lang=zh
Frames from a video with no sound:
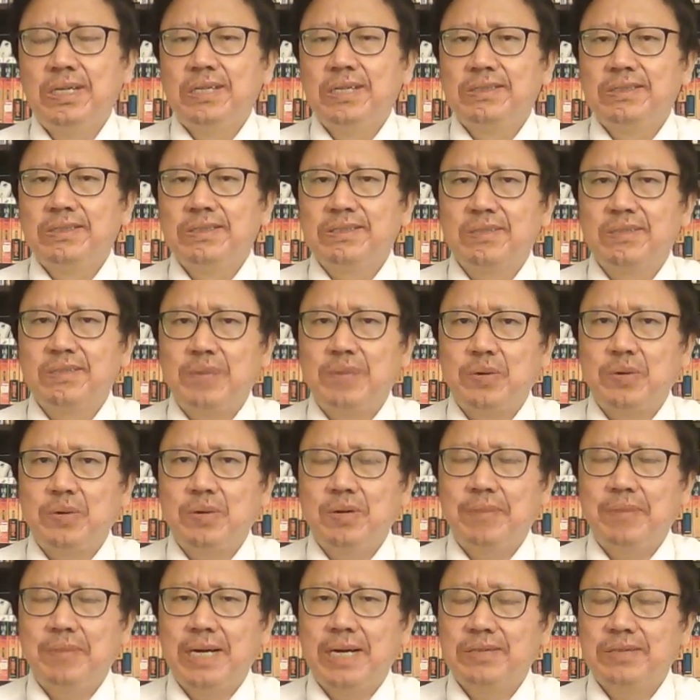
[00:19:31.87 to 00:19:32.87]
这是美国
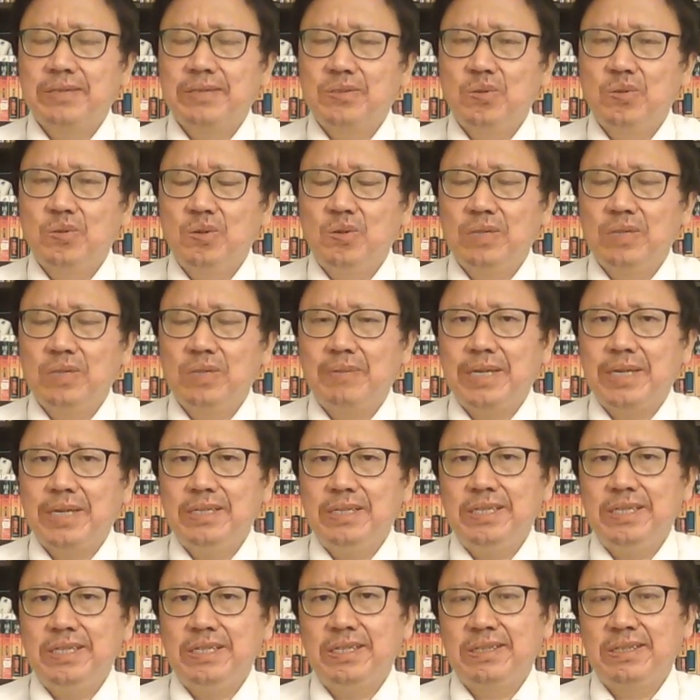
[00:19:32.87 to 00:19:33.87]
把中共的媒
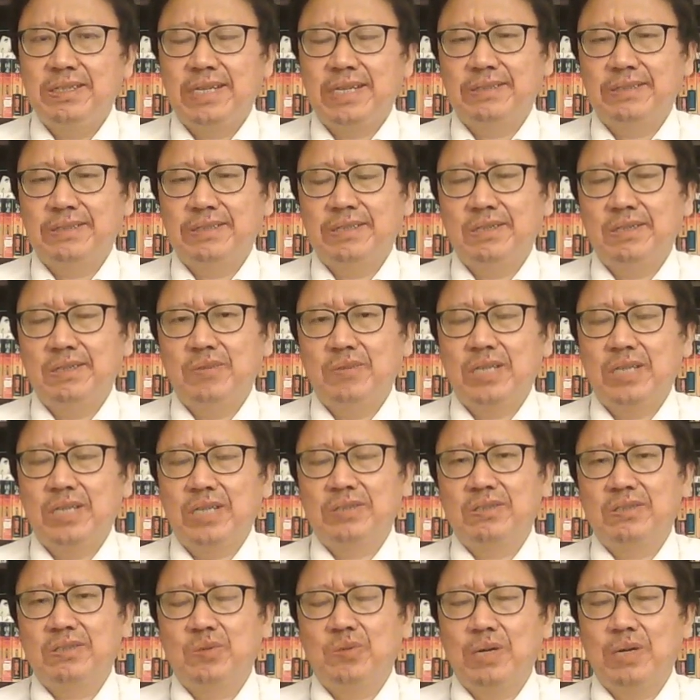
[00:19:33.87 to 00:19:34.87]
体当成外交
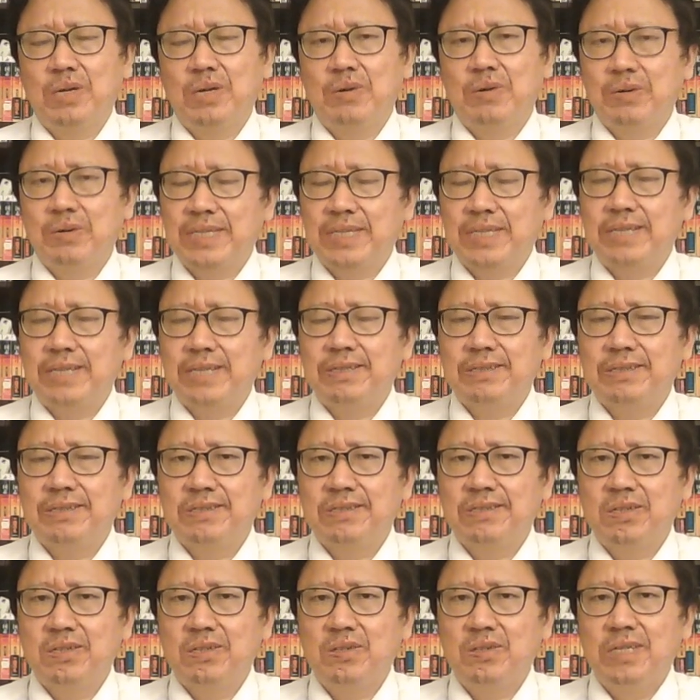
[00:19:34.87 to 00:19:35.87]
使团、外国代理人之
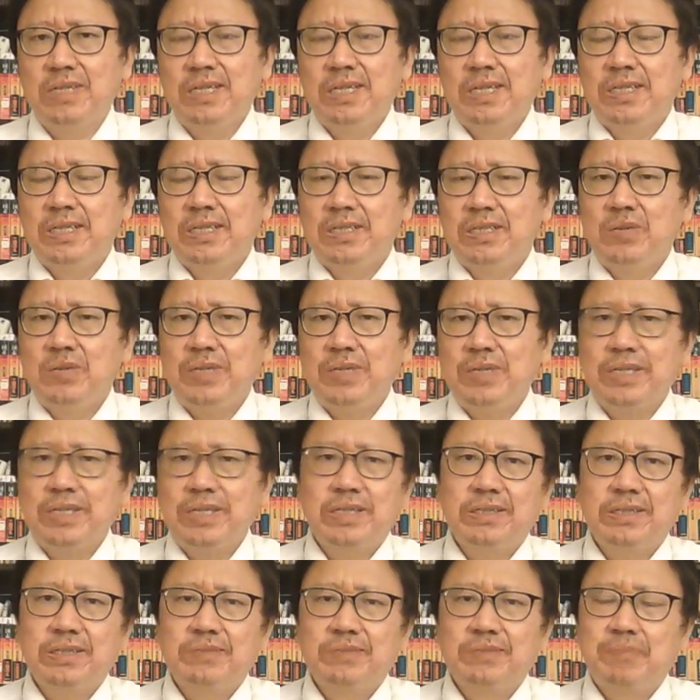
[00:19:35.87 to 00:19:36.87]
后，又一
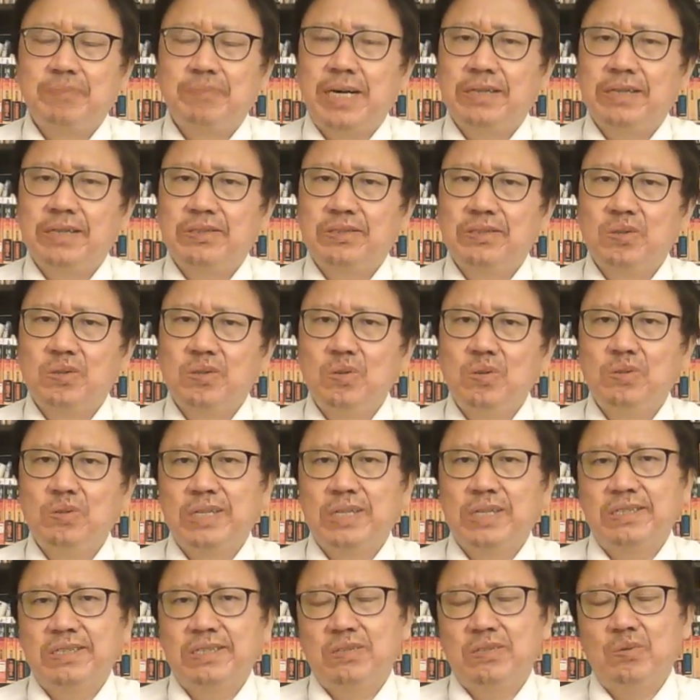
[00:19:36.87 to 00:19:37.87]
个把中共的
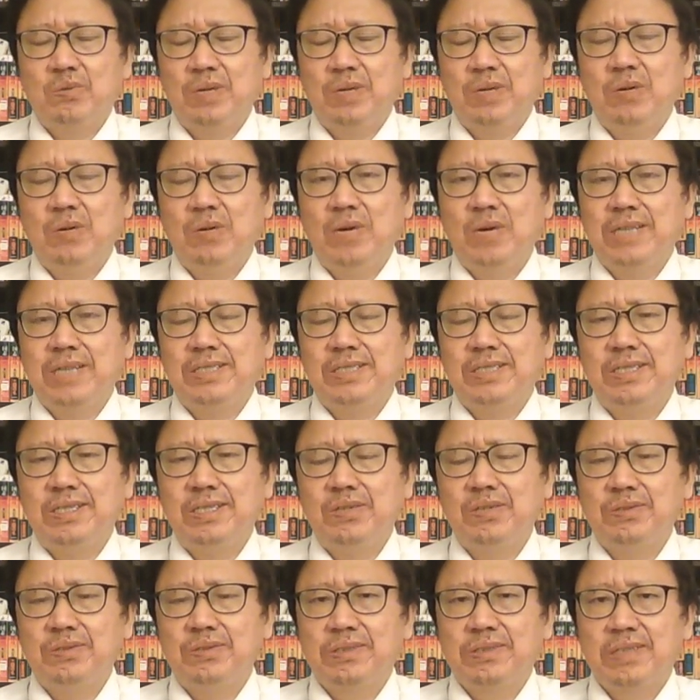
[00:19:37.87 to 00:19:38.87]
这种文化机
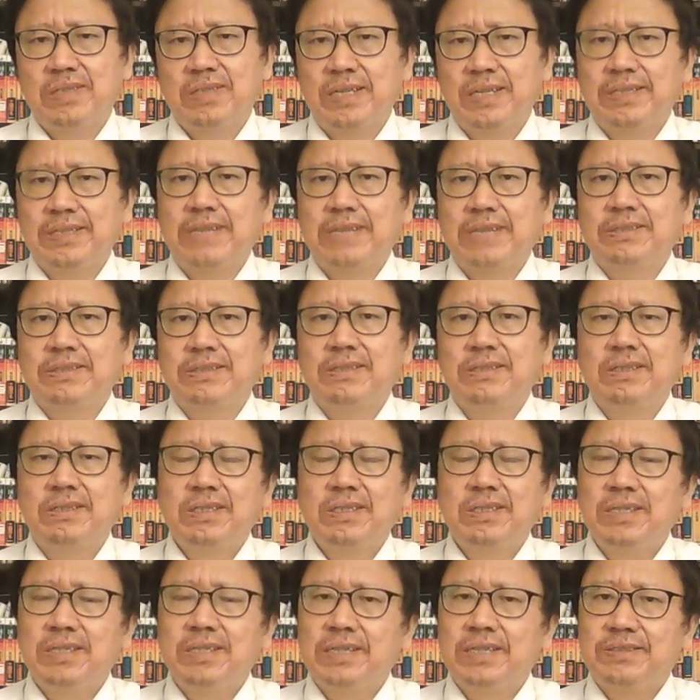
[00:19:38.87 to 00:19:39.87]
构啊当成
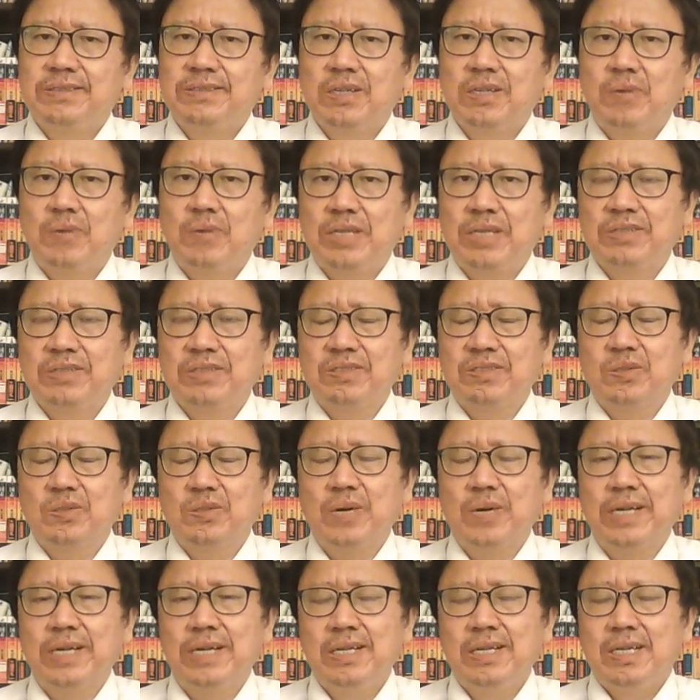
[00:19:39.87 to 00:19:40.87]
啊这个外交使
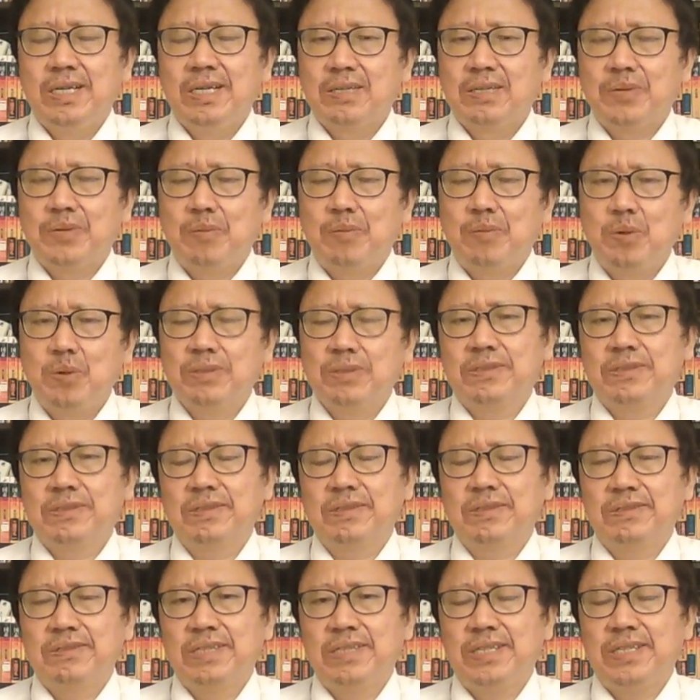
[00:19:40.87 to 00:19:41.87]
团，那么就迫使
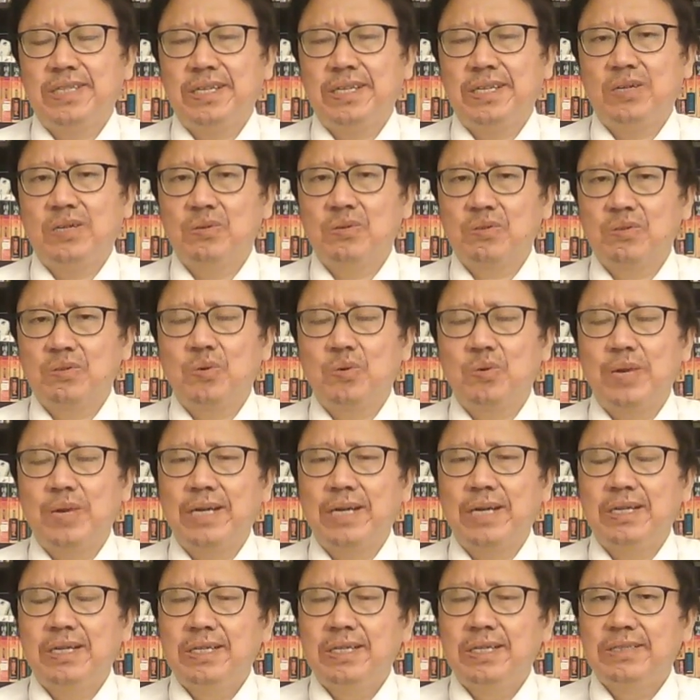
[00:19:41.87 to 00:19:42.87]
这些孔子学院
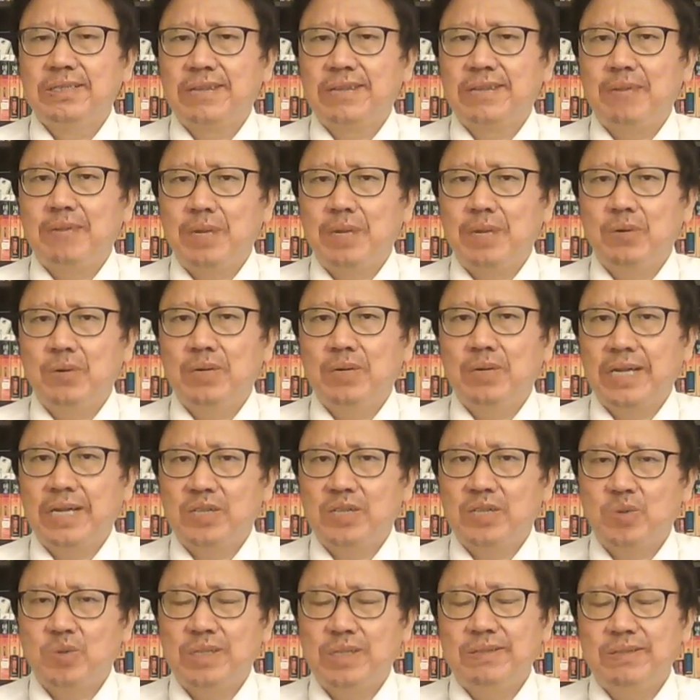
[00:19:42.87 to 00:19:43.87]
在美国还
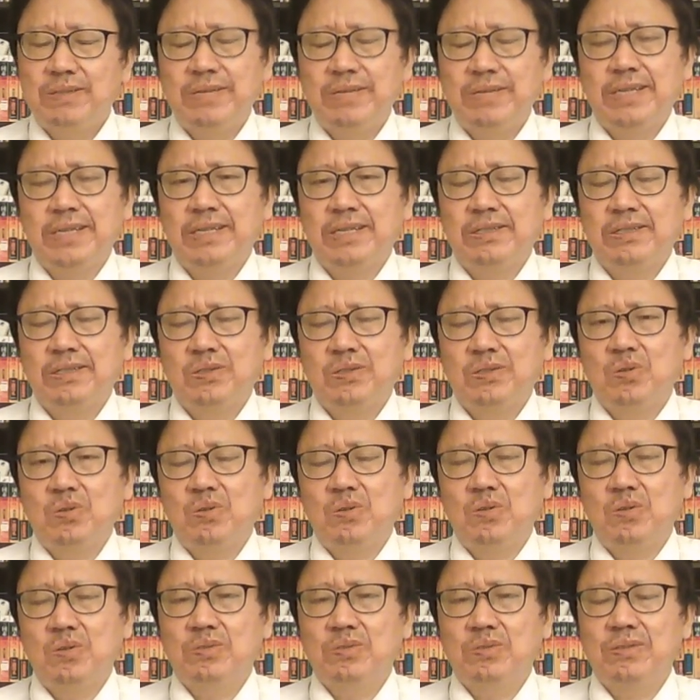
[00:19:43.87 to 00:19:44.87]
存在的中
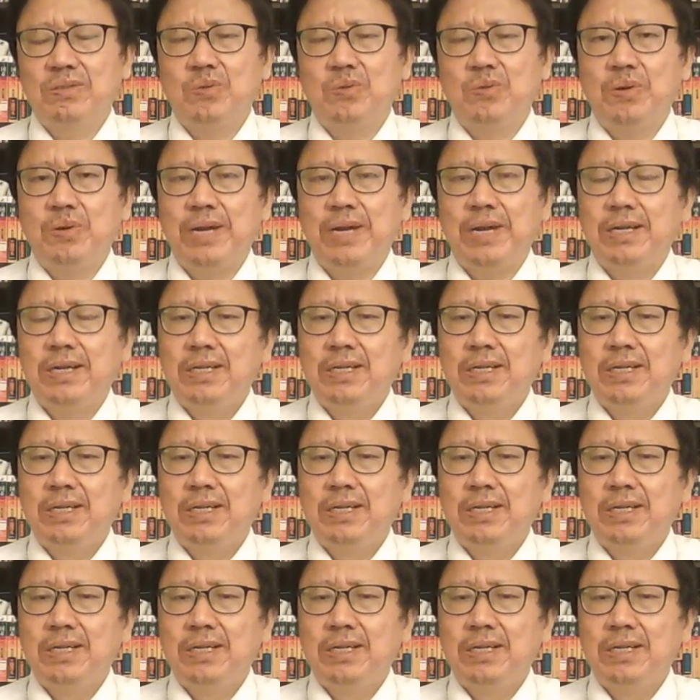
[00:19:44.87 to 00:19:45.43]
共孔子学院。